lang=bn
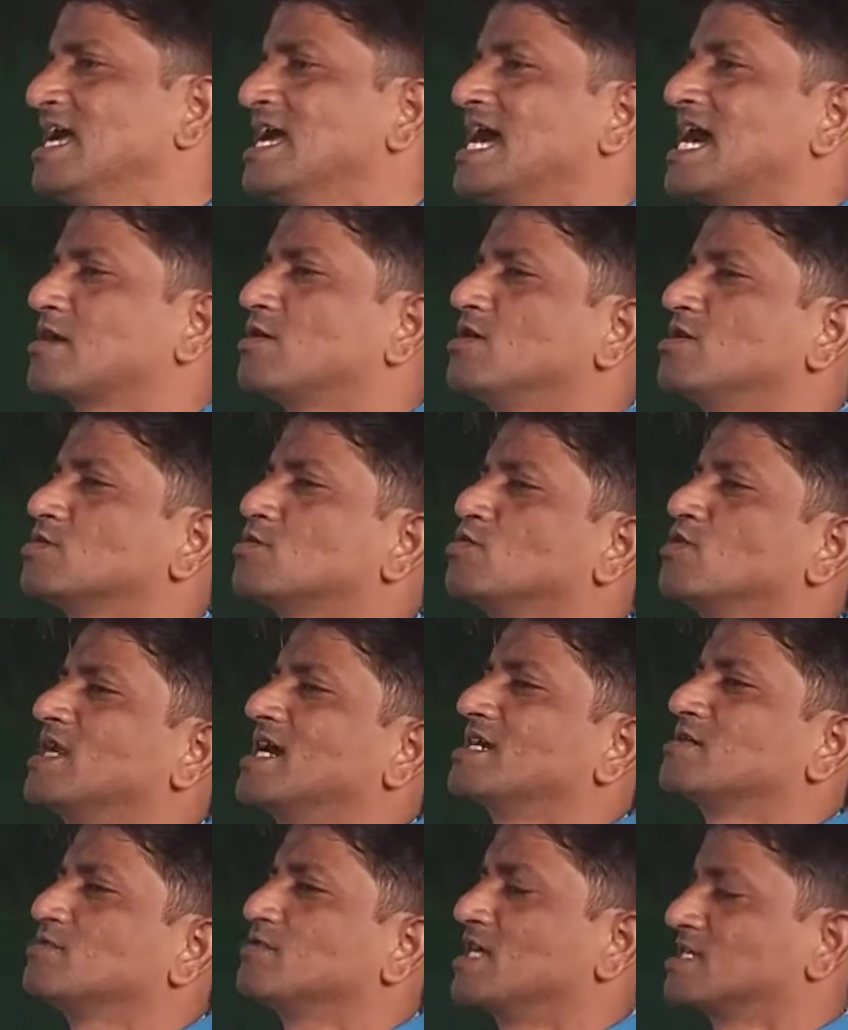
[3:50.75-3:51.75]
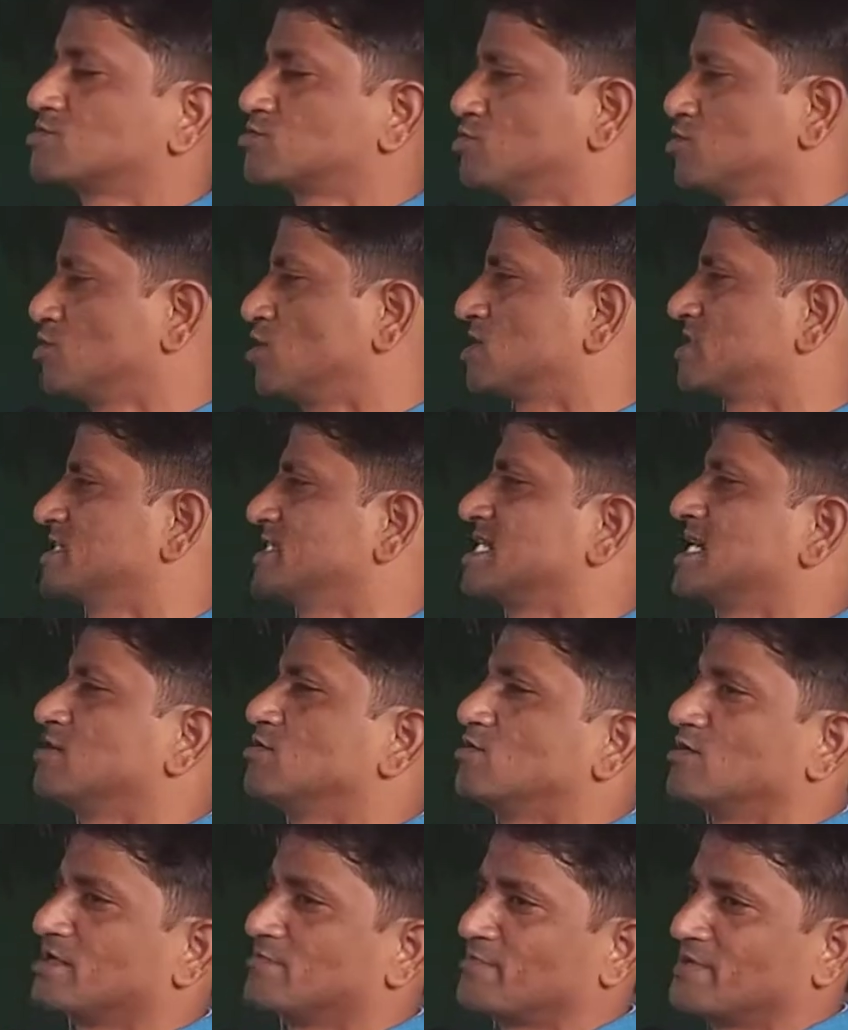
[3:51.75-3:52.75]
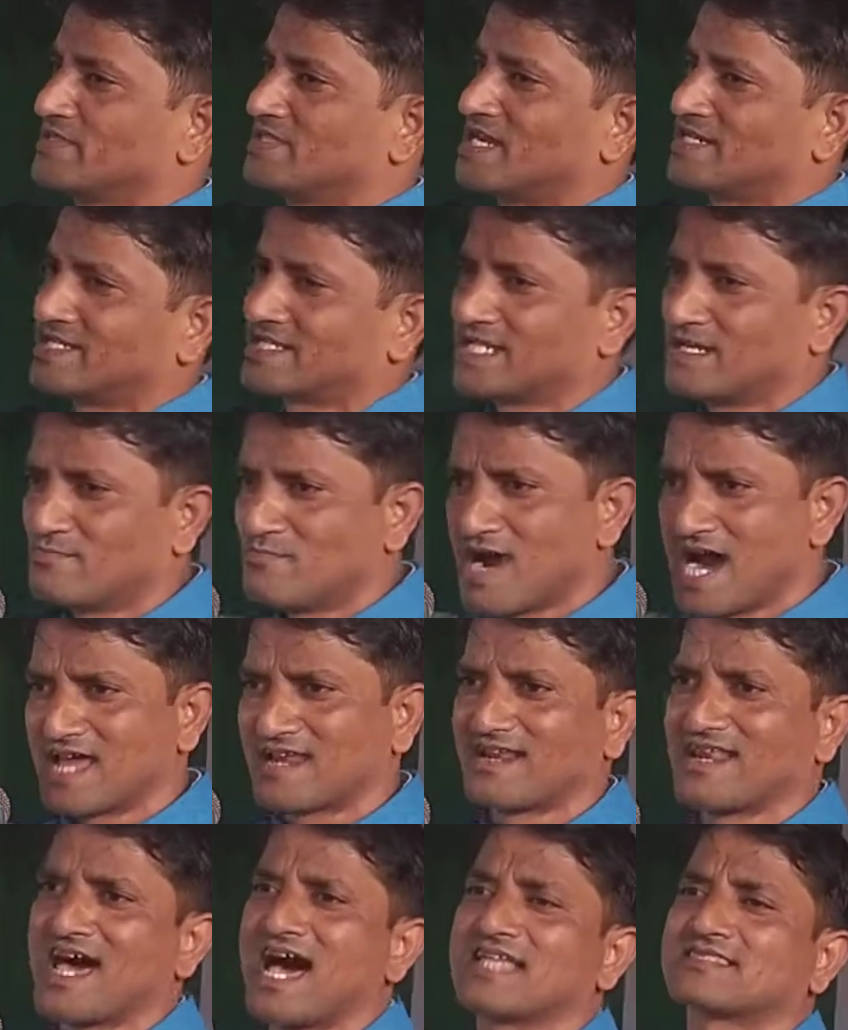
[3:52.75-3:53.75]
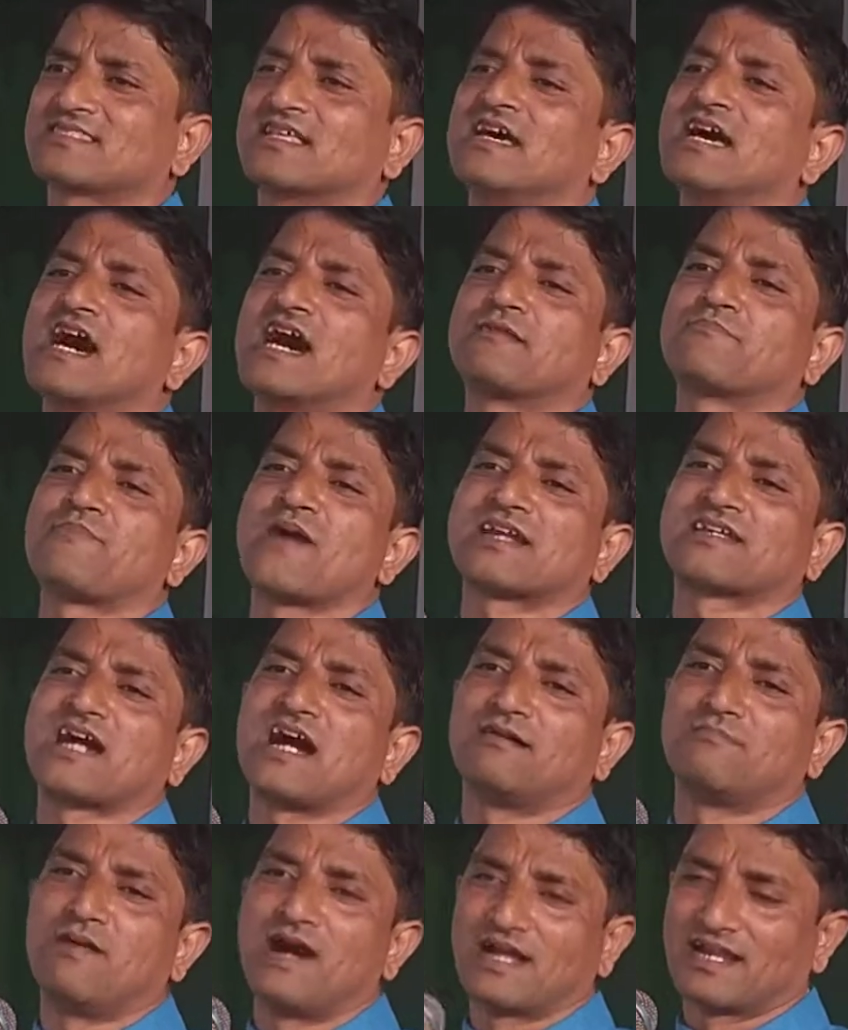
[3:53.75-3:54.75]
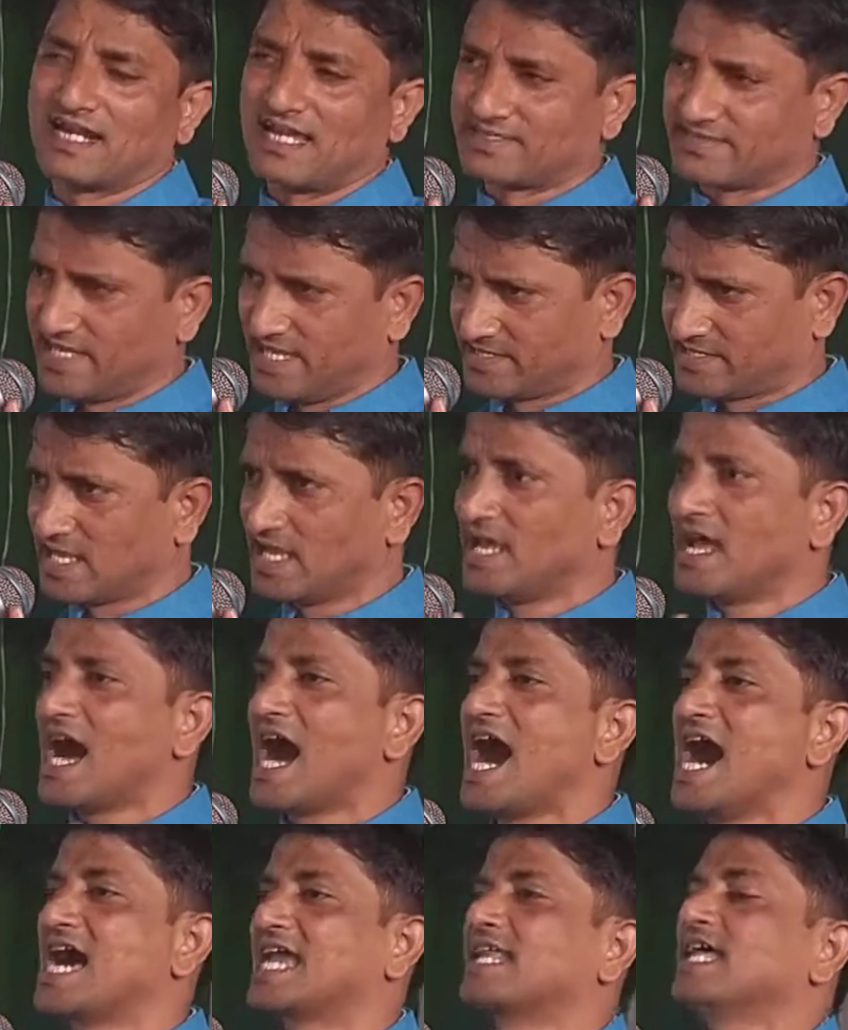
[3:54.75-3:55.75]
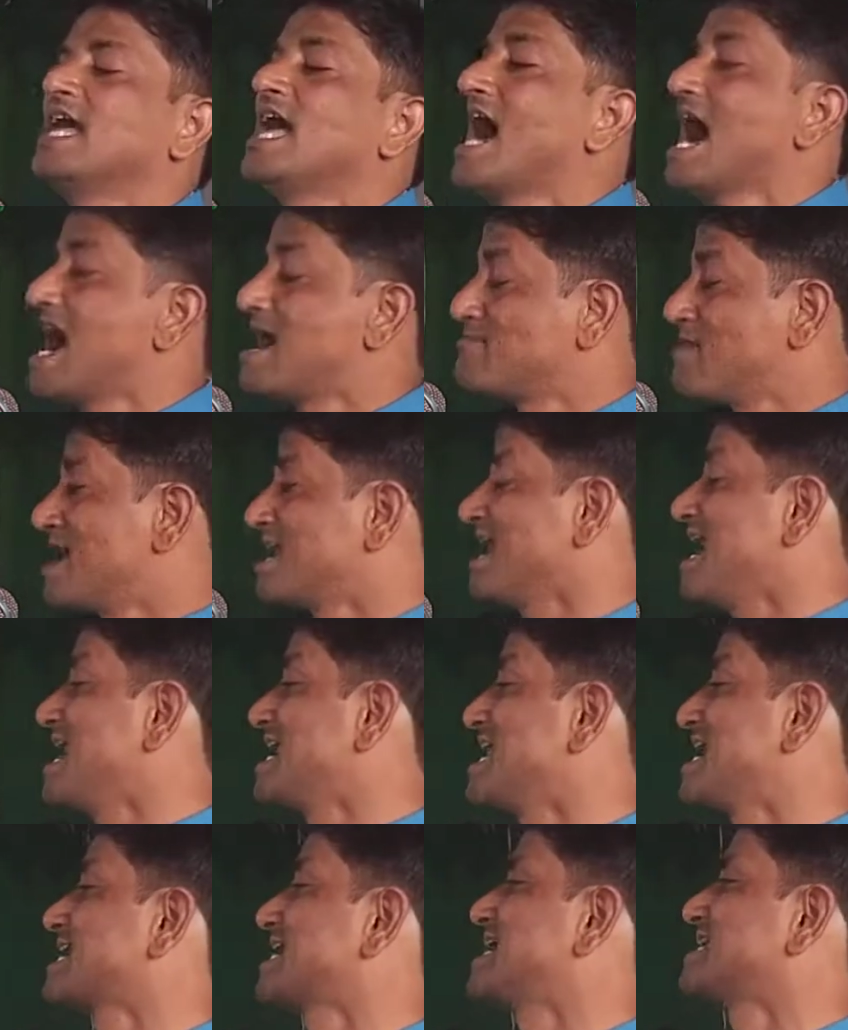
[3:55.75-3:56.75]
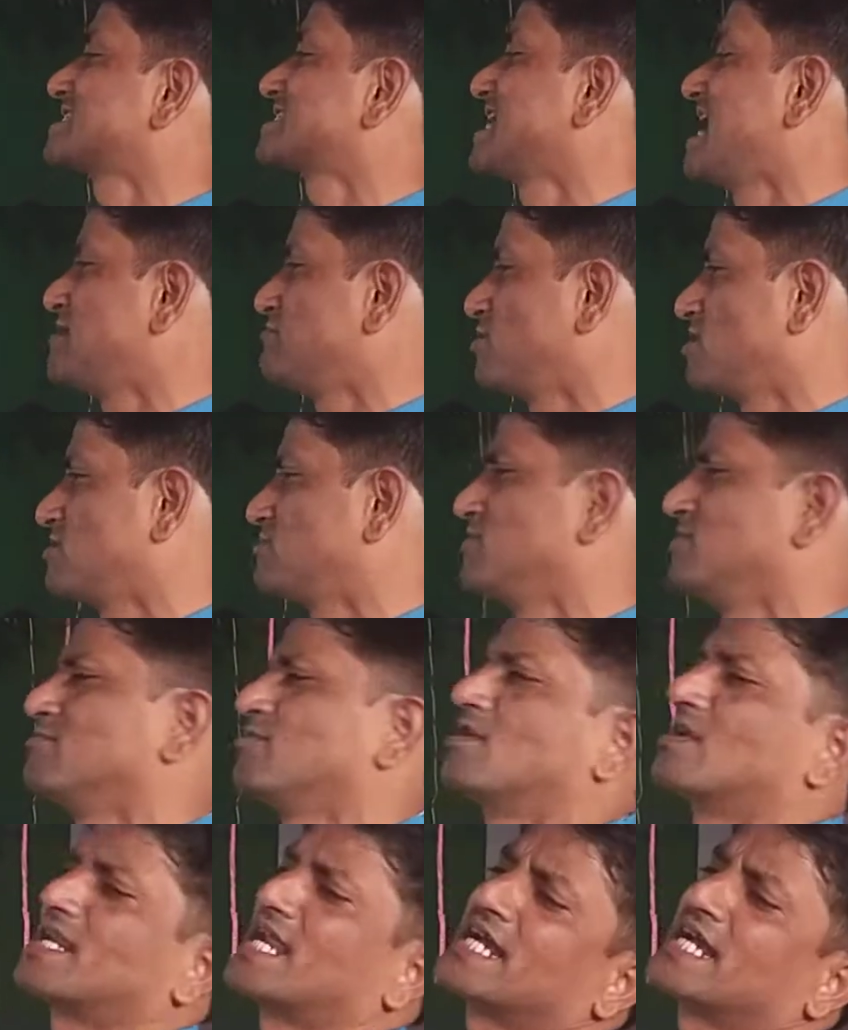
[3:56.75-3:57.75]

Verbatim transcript: এখন গুনে গুনে দু কোটিকে লুঙ্গি পিন্ধাটিকে মারলাম আর পাঠা বাংলাদেশ আর আমার এলাকার শ্যামল বিমলেরা